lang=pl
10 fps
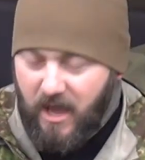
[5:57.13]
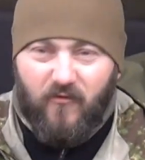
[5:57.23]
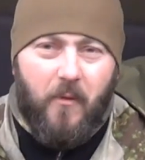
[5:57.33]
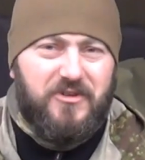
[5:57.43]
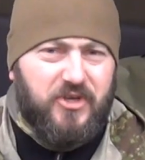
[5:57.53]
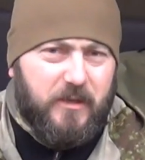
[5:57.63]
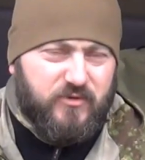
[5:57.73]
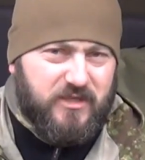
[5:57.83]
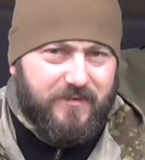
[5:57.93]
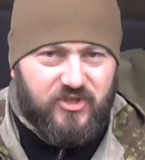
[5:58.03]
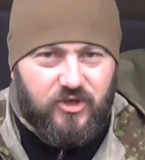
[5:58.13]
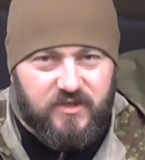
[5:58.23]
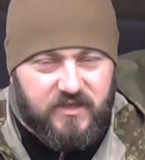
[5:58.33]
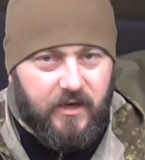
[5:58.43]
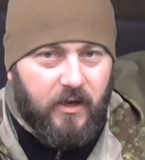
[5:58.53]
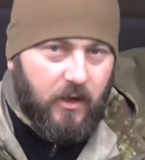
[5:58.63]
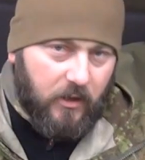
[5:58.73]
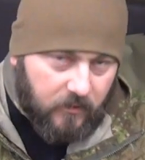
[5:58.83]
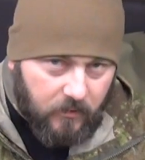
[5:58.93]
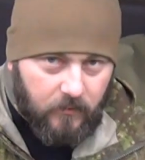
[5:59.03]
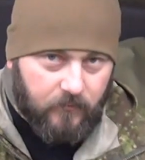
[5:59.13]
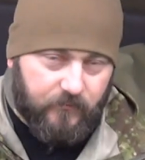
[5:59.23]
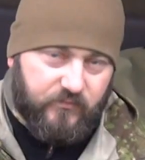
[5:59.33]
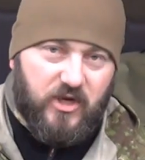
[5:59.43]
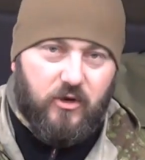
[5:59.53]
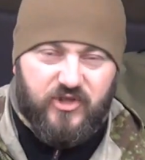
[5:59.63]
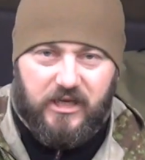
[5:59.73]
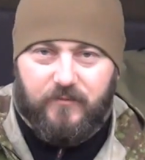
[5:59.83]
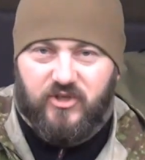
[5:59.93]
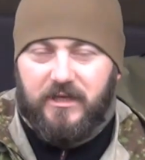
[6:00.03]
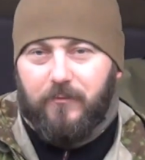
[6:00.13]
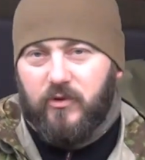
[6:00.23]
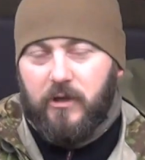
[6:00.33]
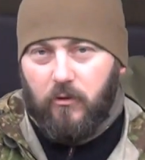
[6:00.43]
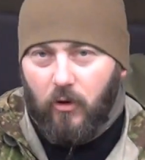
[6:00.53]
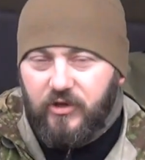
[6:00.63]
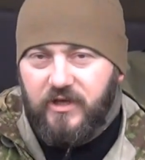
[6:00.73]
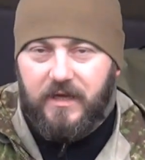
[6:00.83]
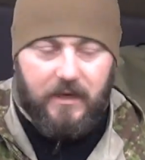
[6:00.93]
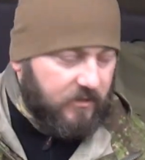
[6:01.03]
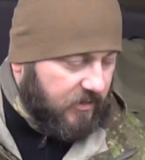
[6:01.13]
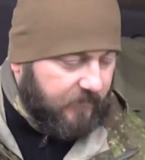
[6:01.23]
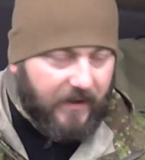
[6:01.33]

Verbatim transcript: W momencie, kiedy przyjdę na strzelnicę, przesiadam się na model oryginalny,